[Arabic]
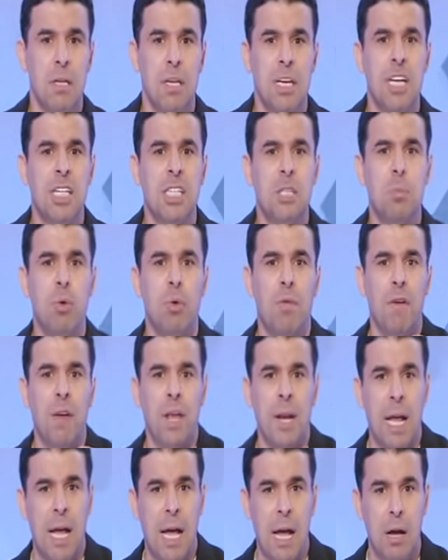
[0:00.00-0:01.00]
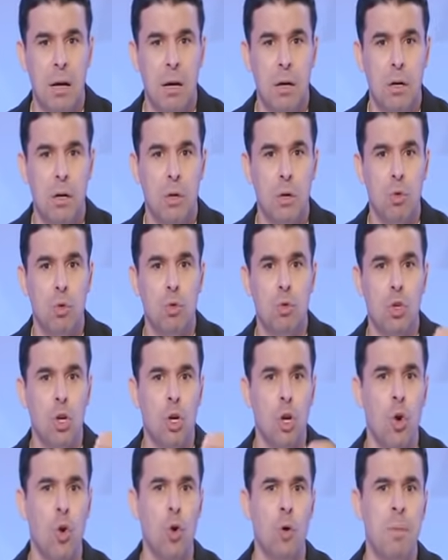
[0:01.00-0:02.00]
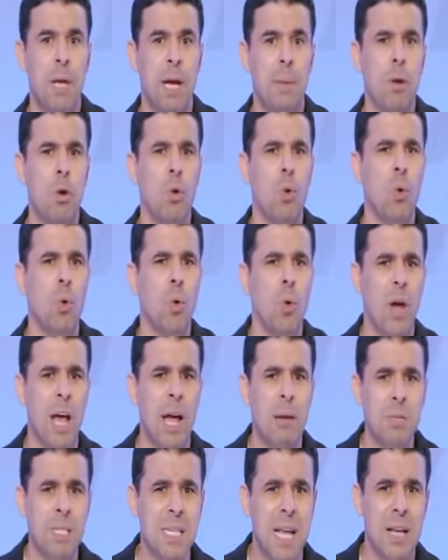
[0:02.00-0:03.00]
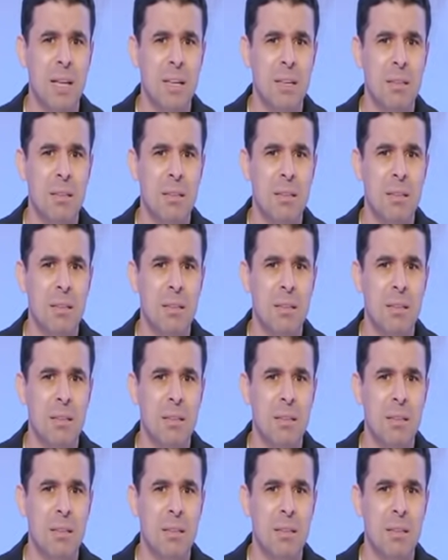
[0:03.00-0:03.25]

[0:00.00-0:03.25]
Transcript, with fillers: كسبوا فرقه وطلعوا بيعملوا خمسه